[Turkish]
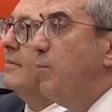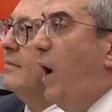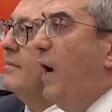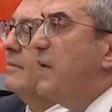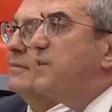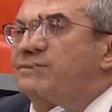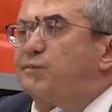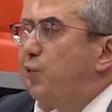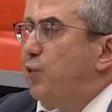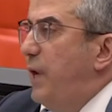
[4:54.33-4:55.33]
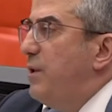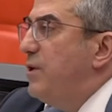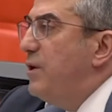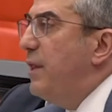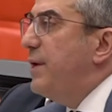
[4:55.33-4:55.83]
Maalesef
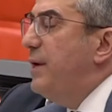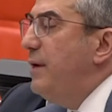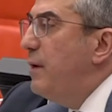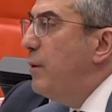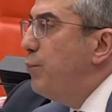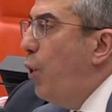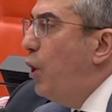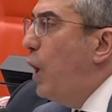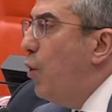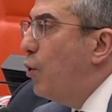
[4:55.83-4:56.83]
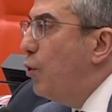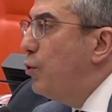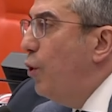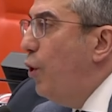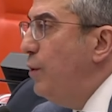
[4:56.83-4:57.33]
Türkiye'nin yılları böyle yok
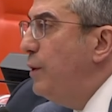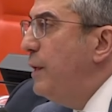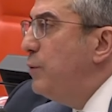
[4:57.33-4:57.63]
oluyor.